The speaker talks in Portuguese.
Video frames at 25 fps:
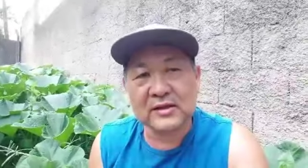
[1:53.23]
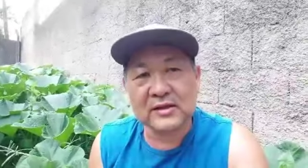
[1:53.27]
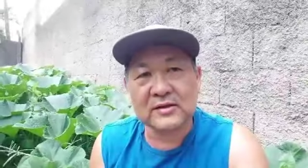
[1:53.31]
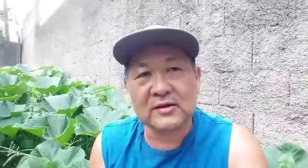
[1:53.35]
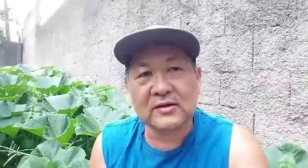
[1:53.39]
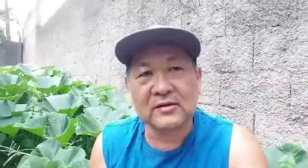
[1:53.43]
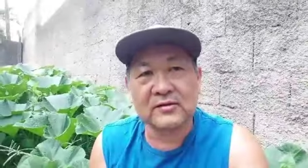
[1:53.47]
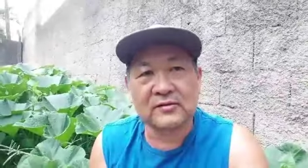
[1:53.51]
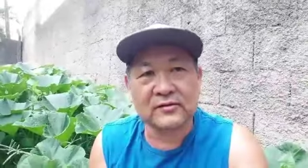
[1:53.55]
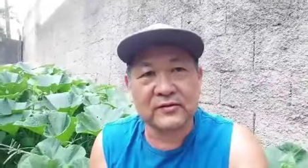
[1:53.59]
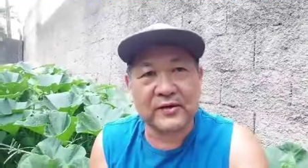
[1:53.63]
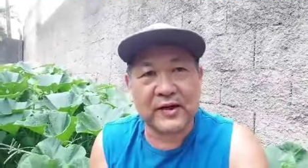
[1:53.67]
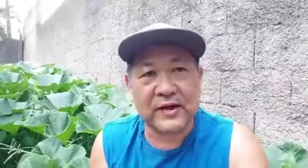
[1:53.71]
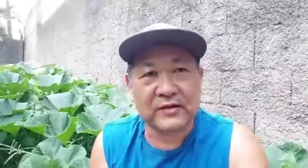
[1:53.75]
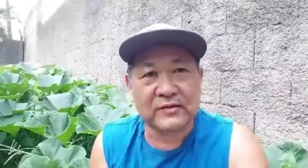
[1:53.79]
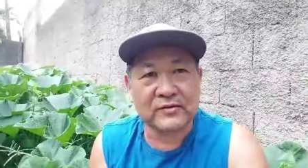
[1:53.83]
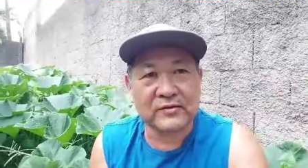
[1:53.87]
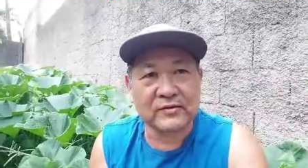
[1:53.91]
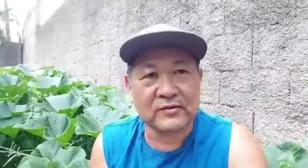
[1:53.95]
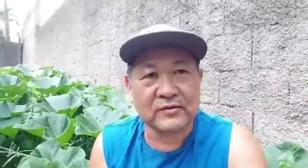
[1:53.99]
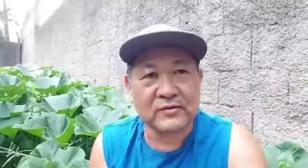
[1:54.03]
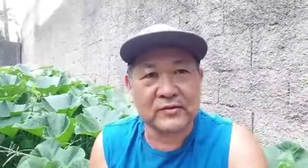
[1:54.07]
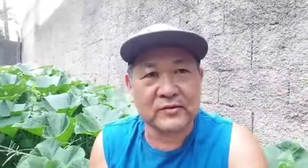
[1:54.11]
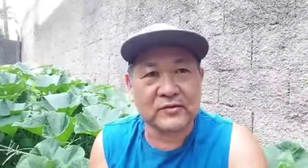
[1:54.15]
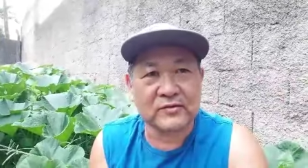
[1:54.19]
Então, vai
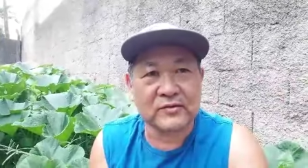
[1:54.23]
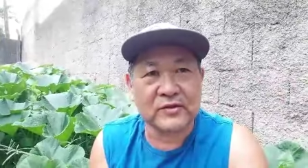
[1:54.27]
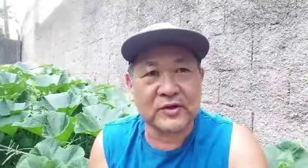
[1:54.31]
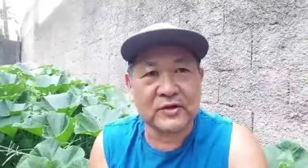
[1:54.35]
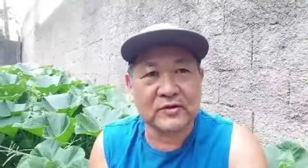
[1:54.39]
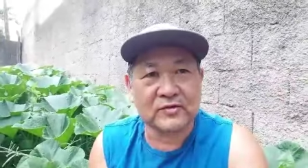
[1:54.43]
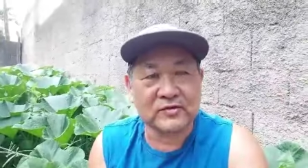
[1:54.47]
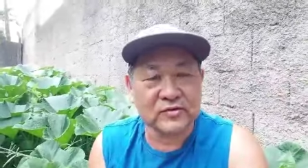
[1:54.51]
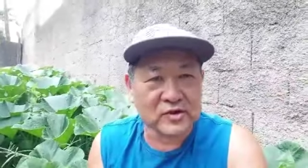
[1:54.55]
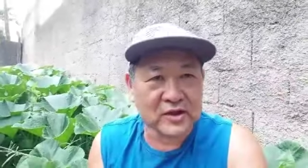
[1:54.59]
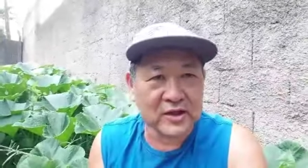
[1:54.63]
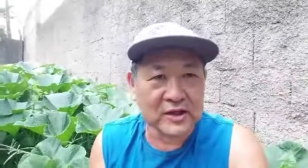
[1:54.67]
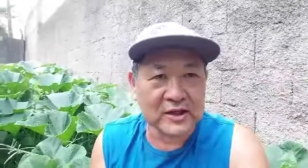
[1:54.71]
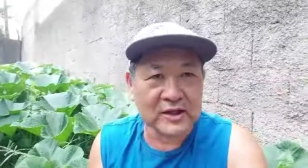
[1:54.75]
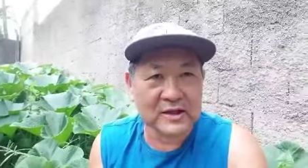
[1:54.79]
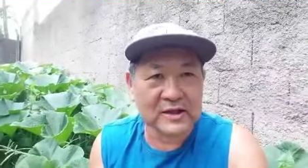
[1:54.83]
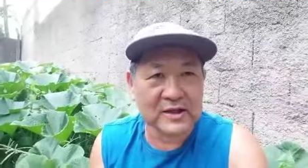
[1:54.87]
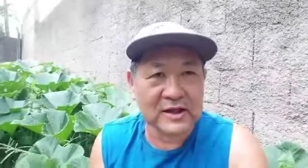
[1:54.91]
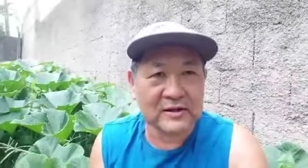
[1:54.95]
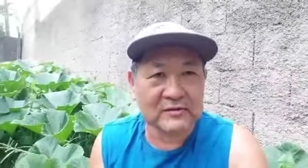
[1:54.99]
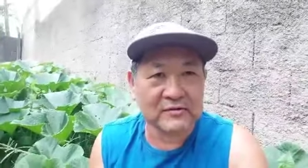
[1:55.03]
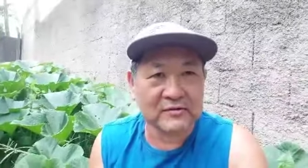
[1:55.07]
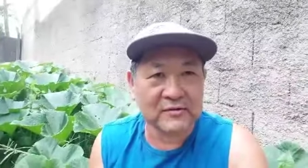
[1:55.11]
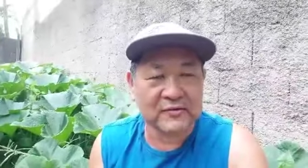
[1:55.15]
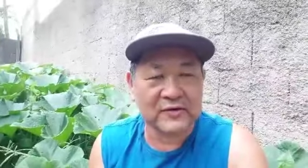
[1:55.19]
o útil
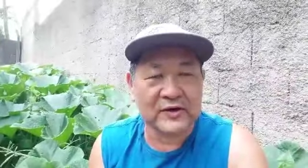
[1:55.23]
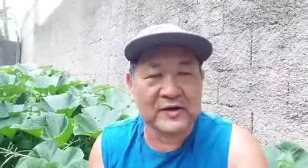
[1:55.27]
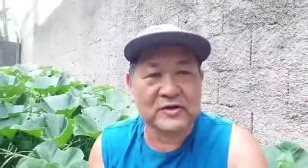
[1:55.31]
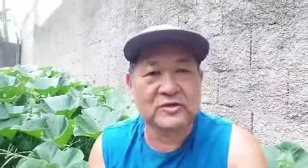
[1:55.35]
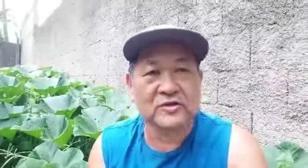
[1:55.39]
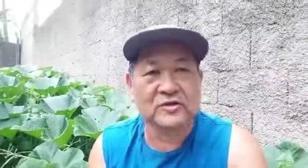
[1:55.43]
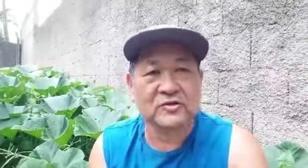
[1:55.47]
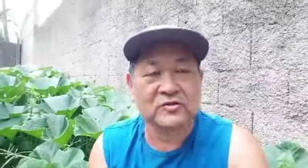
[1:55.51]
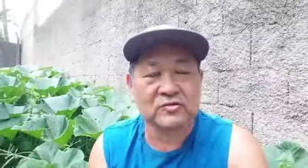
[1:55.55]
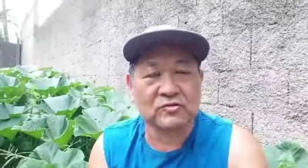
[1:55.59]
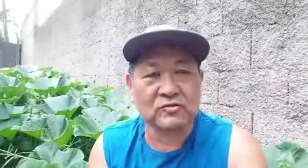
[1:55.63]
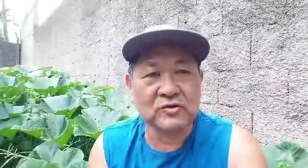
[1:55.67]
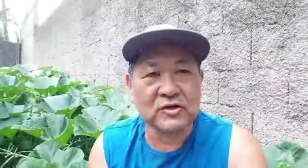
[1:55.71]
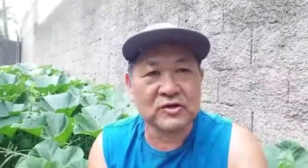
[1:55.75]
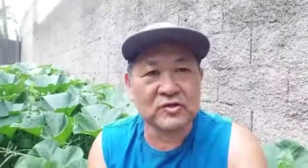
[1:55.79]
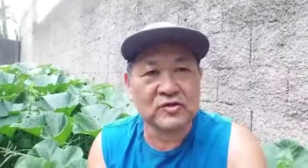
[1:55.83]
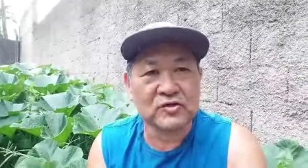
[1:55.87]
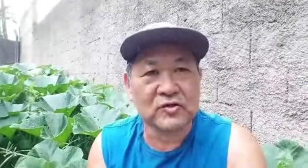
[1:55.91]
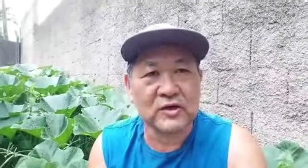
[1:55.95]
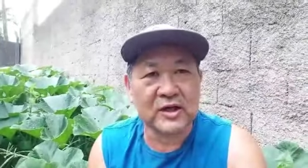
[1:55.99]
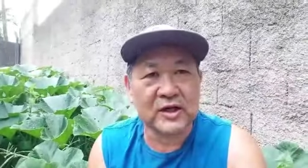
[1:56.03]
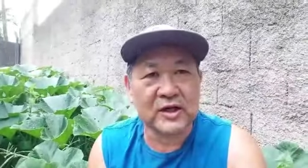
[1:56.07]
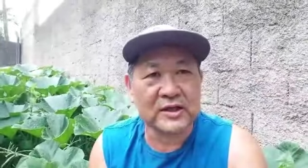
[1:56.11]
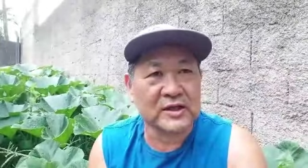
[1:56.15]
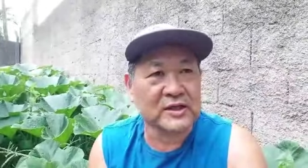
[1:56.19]
agradável. Eu faço as duas
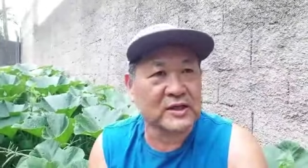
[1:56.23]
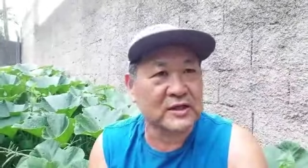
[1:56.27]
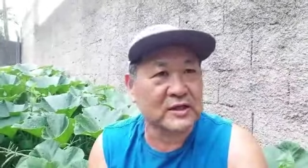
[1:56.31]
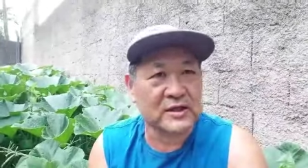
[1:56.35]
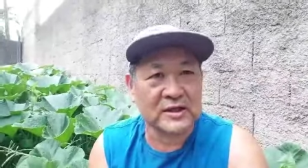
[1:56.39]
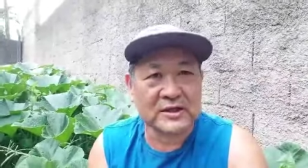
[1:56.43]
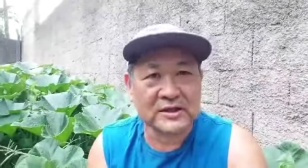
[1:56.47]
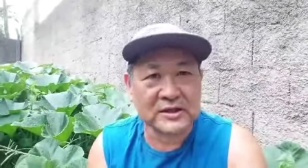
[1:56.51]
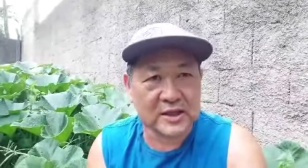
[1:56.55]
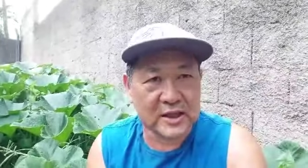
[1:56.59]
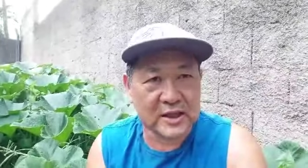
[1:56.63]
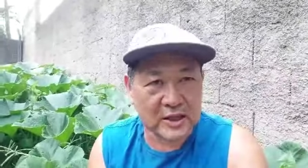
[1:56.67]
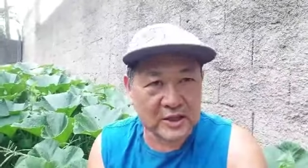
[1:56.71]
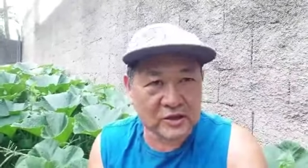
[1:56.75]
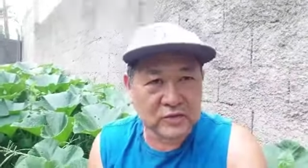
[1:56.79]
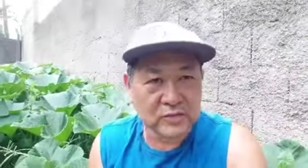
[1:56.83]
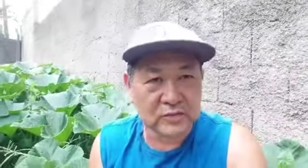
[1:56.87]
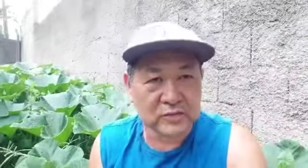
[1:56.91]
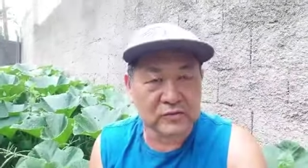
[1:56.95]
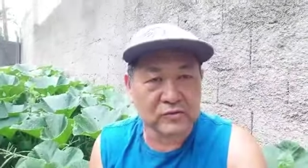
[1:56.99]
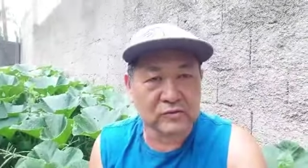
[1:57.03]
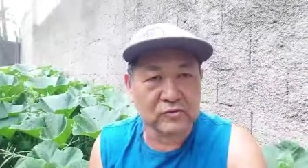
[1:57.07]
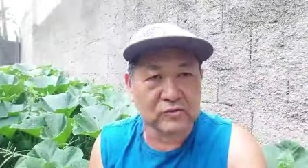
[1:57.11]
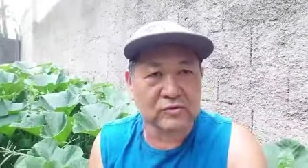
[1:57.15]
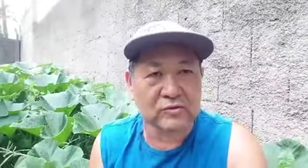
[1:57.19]
colheitas de excelente
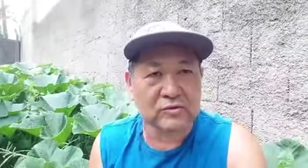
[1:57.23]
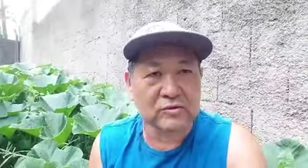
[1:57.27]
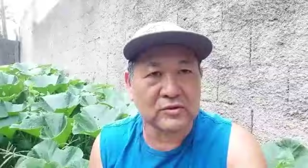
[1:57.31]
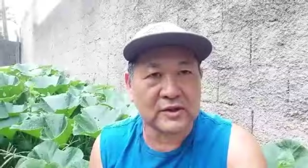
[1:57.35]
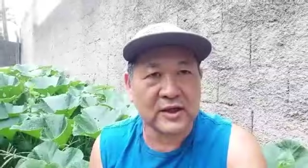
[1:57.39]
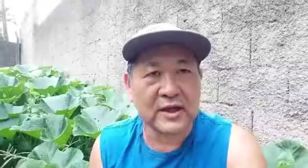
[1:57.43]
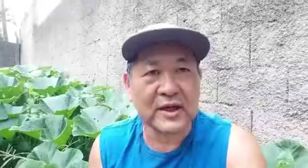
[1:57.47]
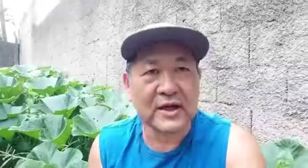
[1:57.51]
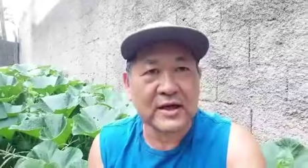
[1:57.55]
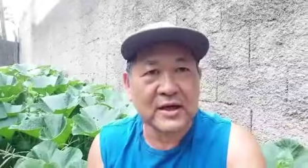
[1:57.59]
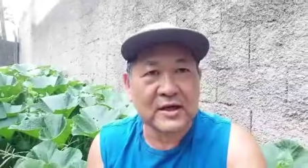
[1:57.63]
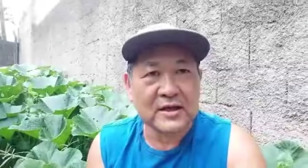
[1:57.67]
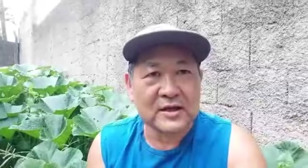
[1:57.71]
produto, né?